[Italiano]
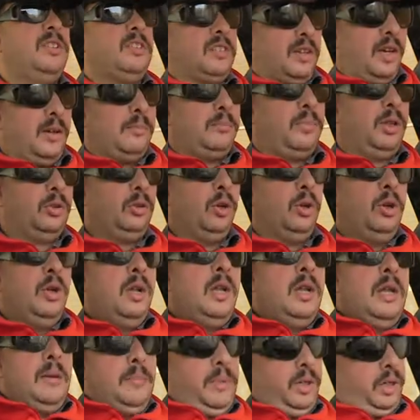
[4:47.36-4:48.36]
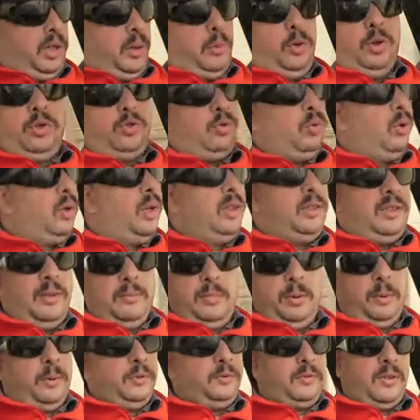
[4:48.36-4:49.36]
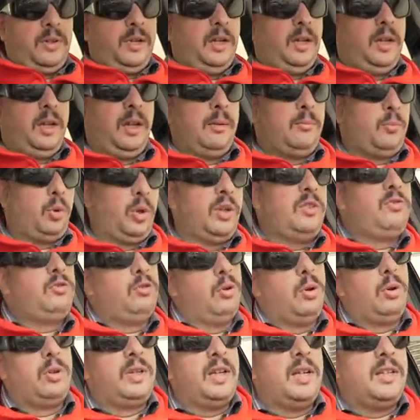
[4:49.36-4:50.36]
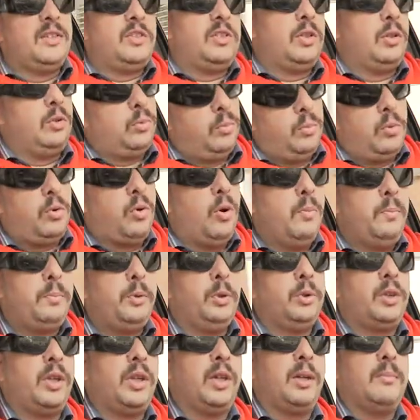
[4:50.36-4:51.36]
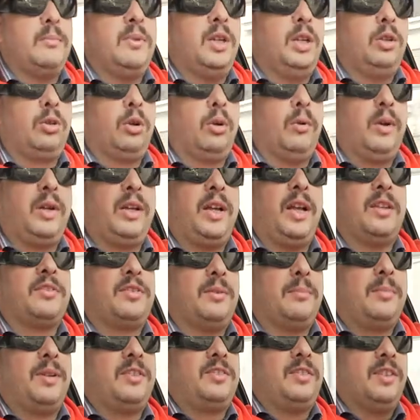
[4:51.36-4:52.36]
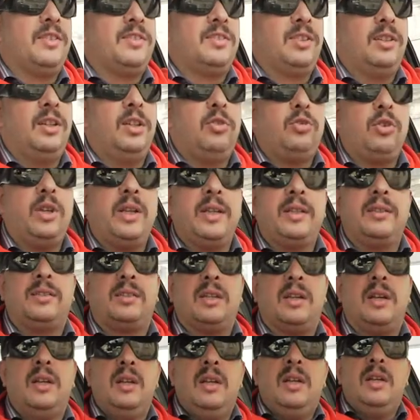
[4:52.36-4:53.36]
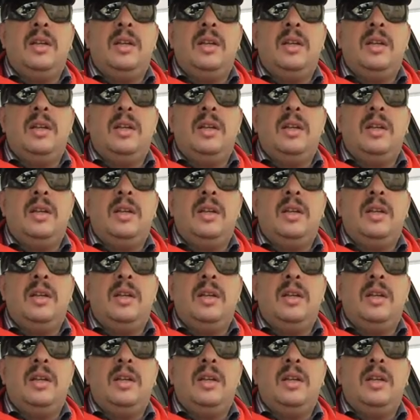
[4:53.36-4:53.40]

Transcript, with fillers: sabato, perché poi ci vuole il tempo per fare l'elaborazione, anzi il computer che mi ritrovo a casa è abbastanza decente.